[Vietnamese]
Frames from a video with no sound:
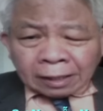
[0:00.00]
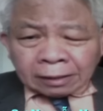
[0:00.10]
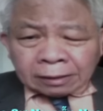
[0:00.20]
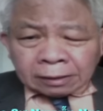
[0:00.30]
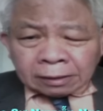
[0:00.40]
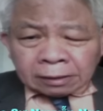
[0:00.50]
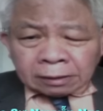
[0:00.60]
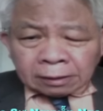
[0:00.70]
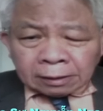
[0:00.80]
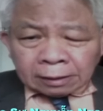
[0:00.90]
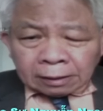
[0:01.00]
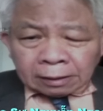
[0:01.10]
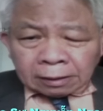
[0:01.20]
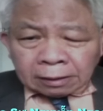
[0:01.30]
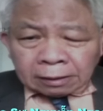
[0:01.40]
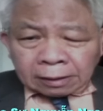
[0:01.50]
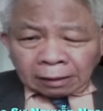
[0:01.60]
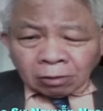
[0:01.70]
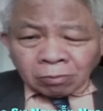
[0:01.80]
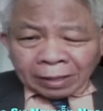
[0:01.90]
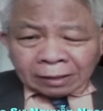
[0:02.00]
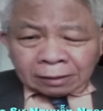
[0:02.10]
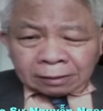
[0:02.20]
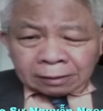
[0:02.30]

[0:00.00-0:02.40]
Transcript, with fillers: các uh, các đồng minh